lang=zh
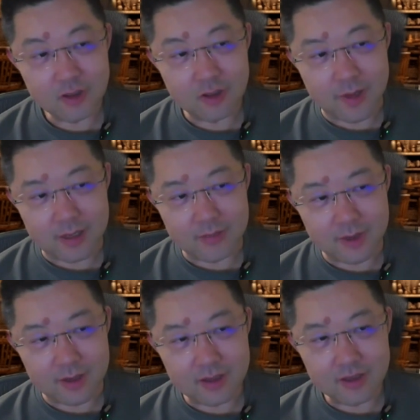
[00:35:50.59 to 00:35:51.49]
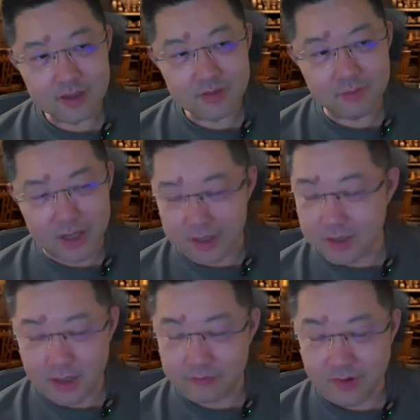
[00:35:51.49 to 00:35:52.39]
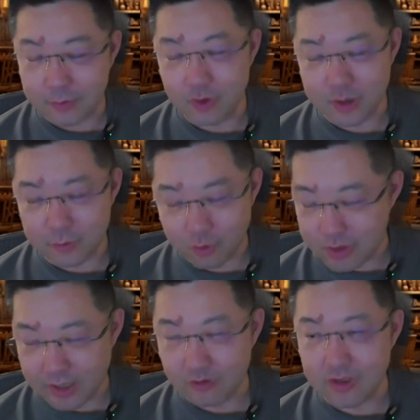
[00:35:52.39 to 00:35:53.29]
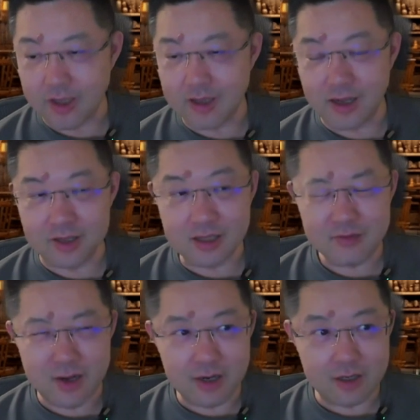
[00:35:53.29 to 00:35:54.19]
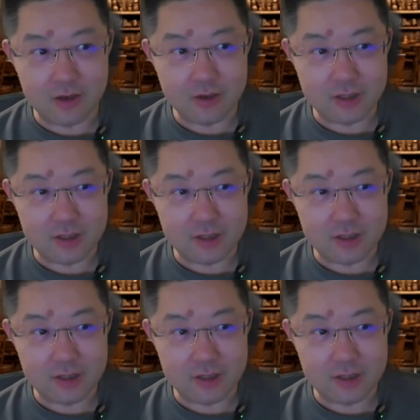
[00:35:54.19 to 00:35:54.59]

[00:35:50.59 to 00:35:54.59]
对吧？那么每一年发布会股价都跌啊，跌完了以后呢，